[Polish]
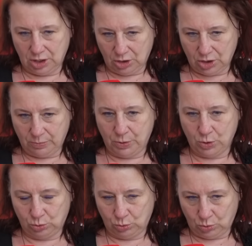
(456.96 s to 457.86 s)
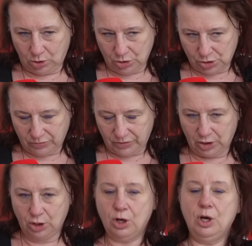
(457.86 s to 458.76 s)
żadnego raportu
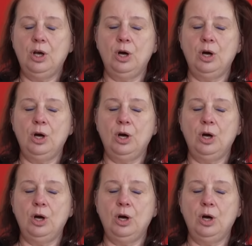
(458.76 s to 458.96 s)
końcowego,